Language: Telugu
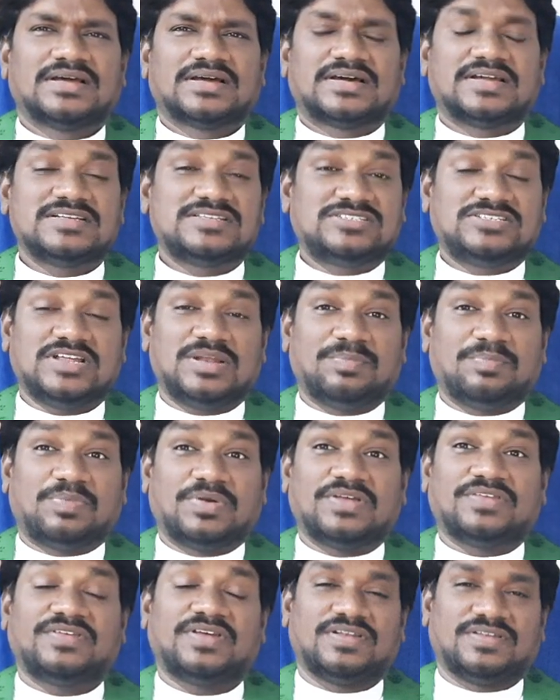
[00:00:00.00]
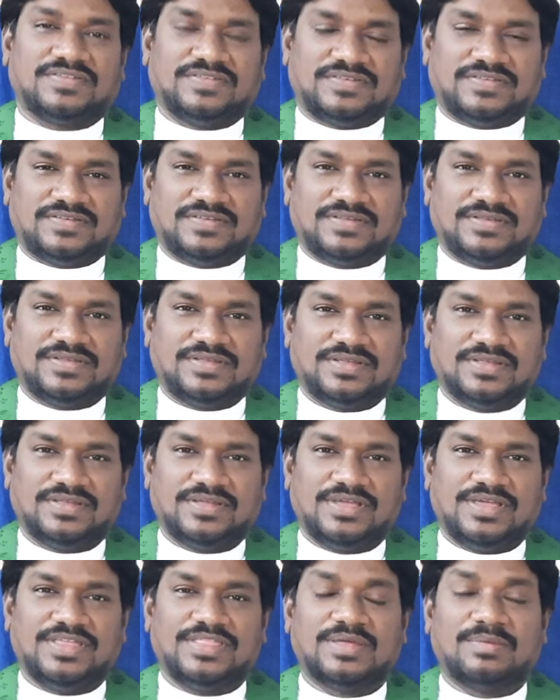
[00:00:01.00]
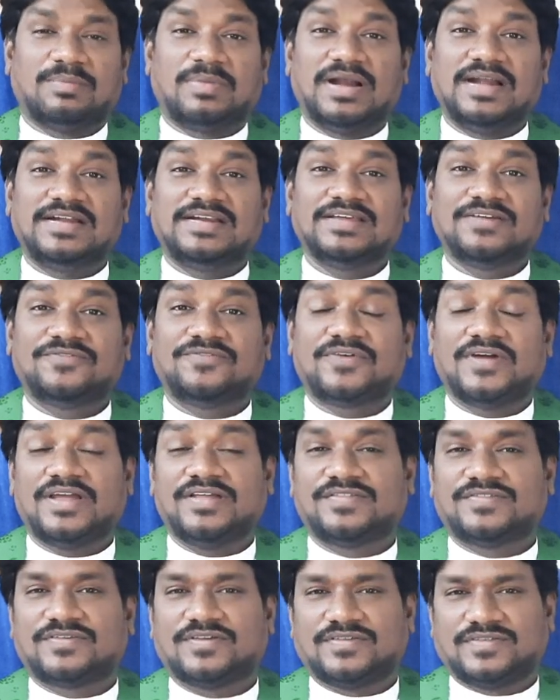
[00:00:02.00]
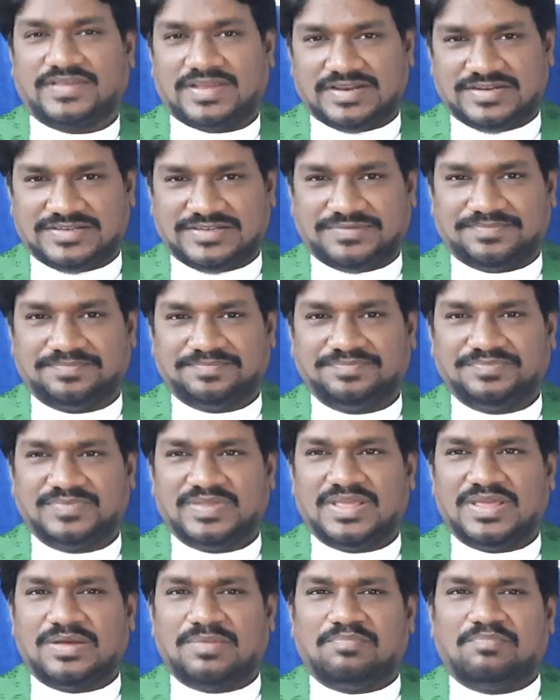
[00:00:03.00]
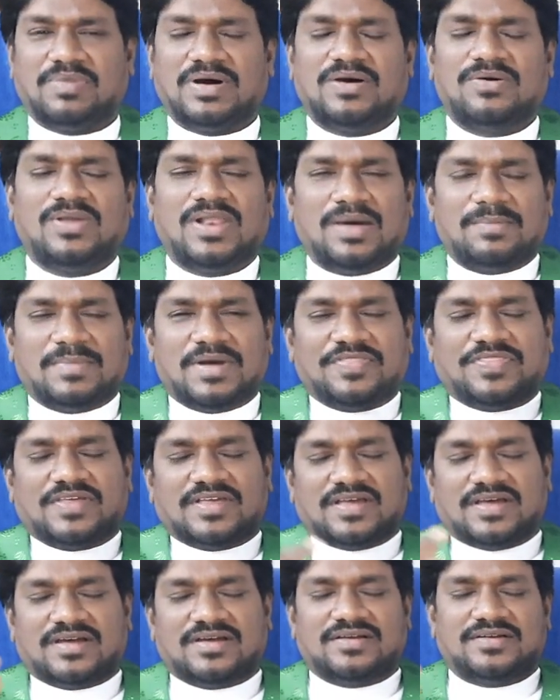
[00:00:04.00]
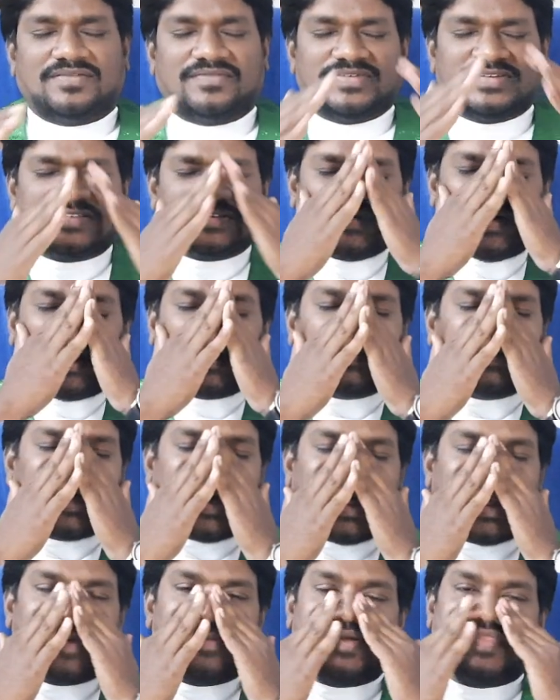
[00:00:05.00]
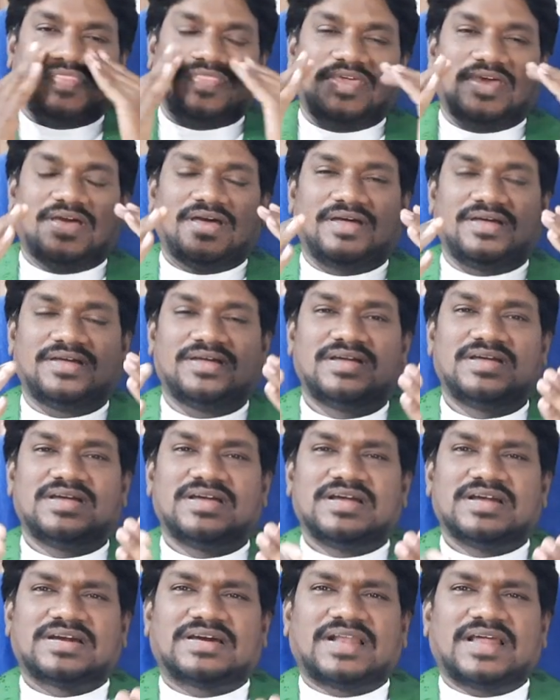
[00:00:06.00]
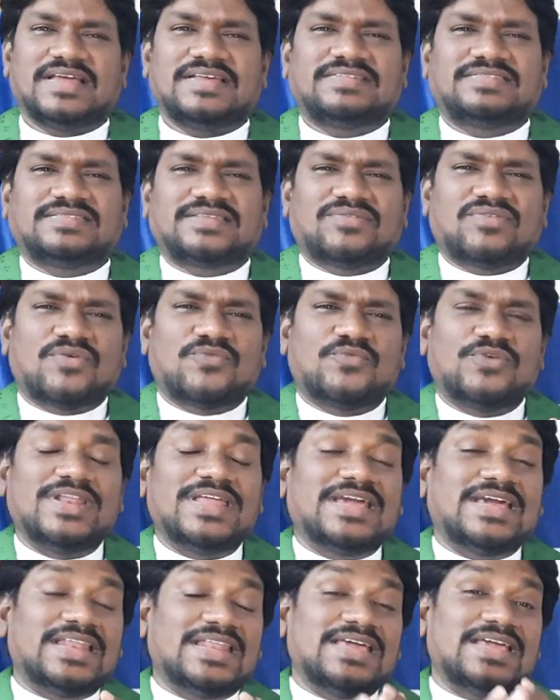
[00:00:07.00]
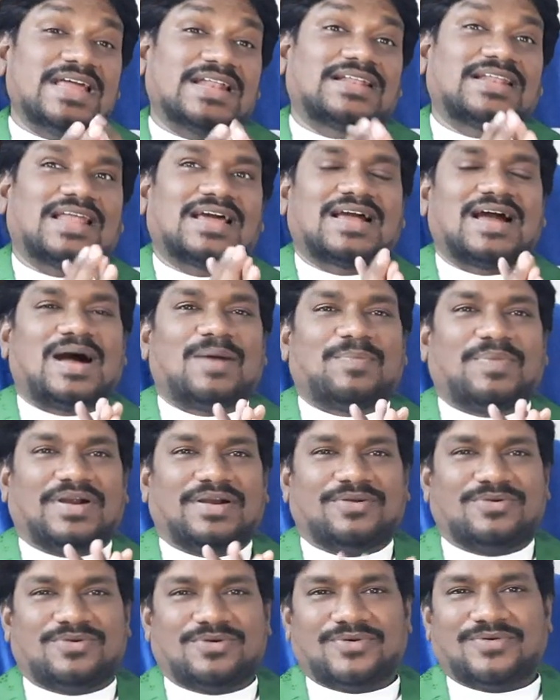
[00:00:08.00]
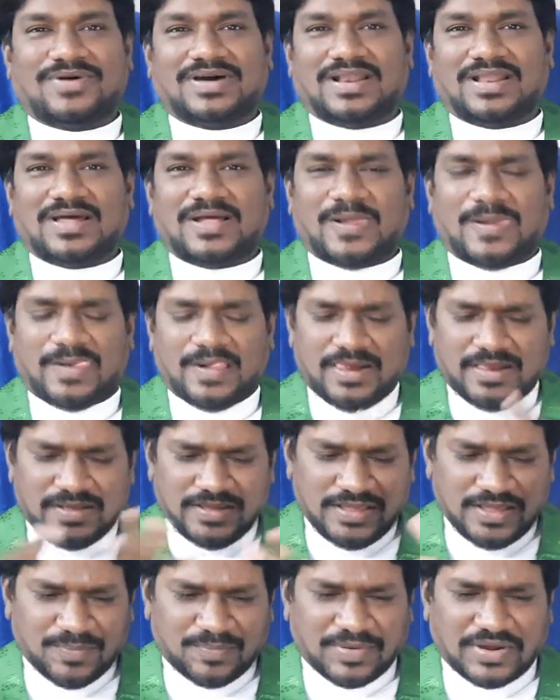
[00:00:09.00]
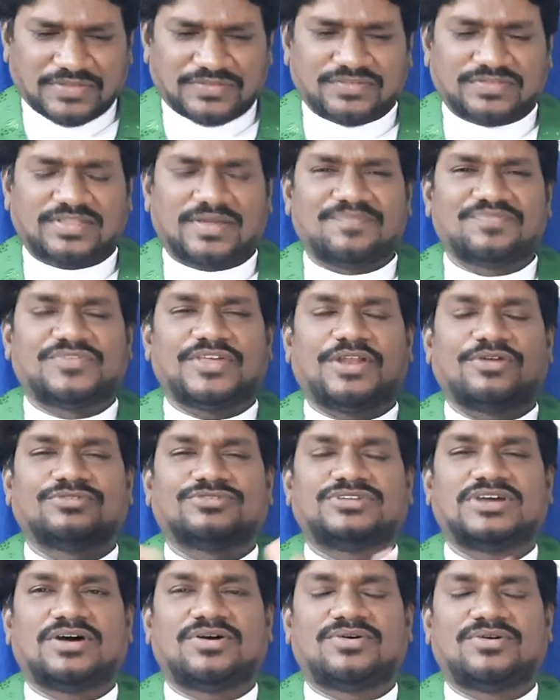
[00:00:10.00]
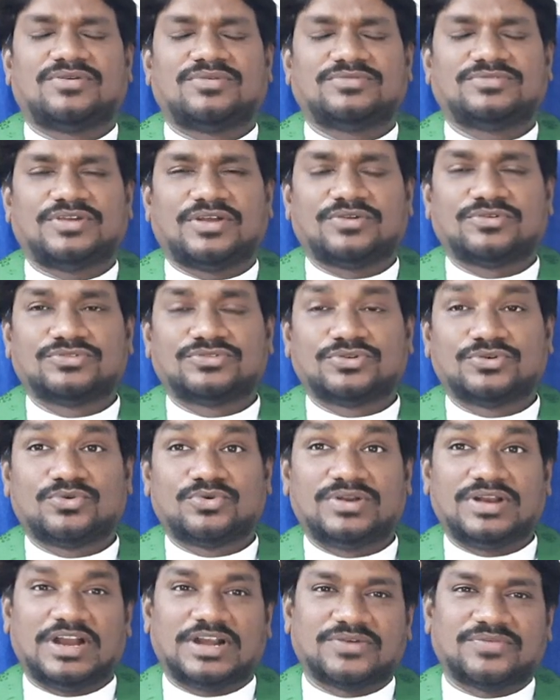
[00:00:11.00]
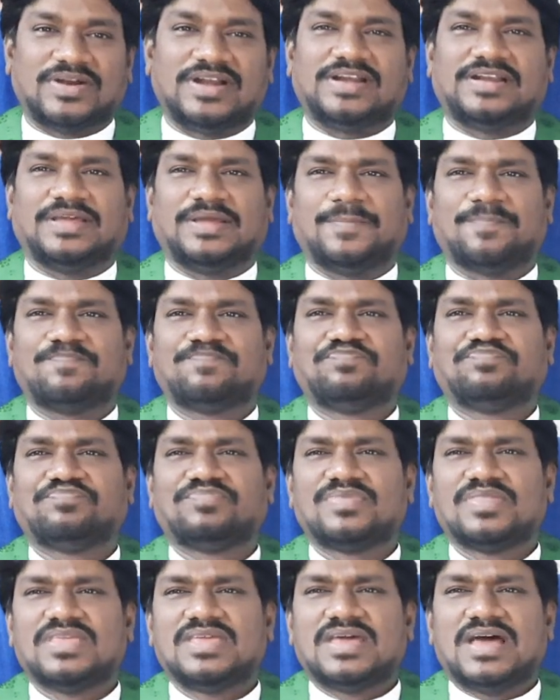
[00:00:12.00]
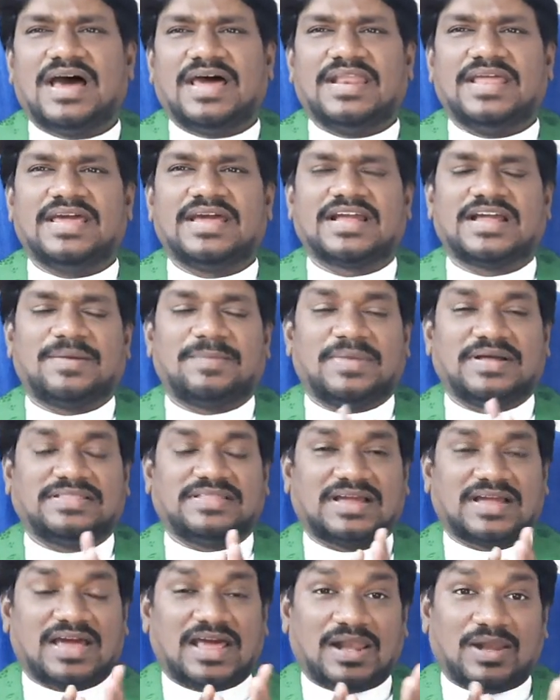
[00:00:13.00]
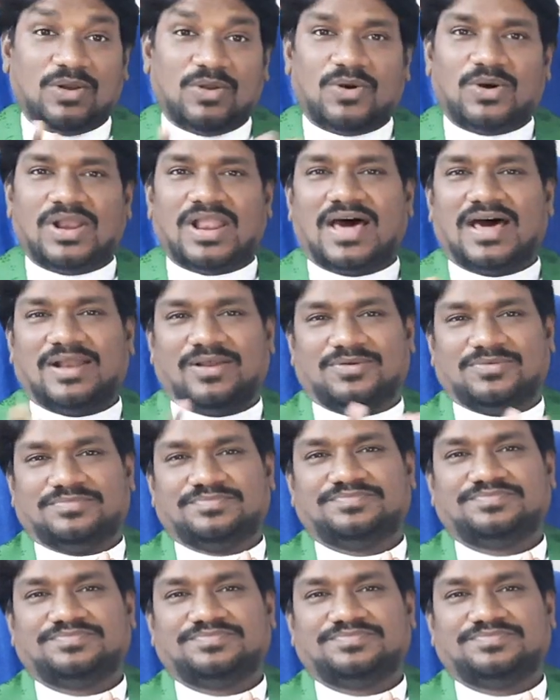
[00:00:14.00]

క్రిస్టియన్ ప్రజెన్స్ ఇన్ ద మల్టీ ఫెయిత్ సొసైటీ బహుళ మత విశ్వాసాల మధ్య క్రైస్తవ ఉనికిని ఎట్లా కాపాడుకోవాలా ఈ ప్రస్తుతం జరుగుచా జరుగుతూ ఉన్నటువంటి అనేక మత కల్లోలాలు